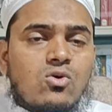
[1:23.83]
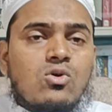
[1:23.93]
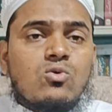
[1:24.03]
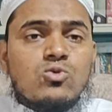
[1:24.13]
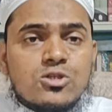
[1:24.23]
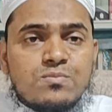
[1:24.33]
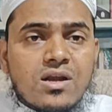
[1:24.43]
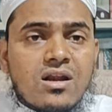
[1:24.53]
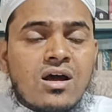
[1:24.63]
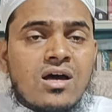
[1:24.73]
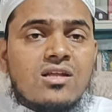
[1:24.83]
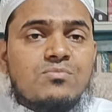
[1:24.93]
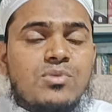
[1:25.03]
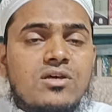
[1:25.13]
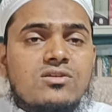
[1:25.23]
और उस पर
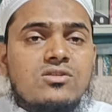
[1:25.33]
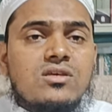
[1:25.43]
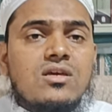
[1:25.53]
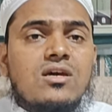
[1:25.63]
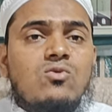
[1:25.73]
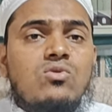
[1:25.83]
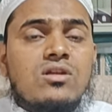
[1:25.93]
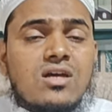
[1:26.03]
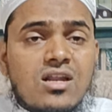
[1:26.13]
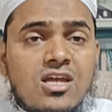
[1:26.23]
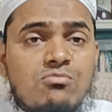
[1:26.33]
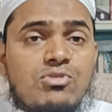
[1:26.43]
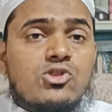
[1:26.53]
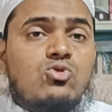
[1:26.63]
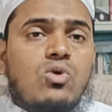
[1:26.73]
लानत भेजती है उनके लिए
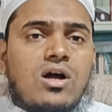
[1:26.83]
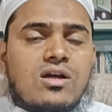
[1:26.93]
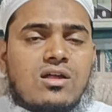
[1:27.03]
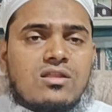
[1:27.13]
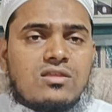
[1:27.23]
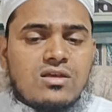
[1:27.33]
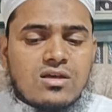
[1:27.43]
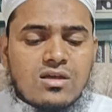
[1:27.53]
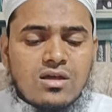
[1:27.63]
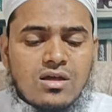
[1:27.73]
बद करती है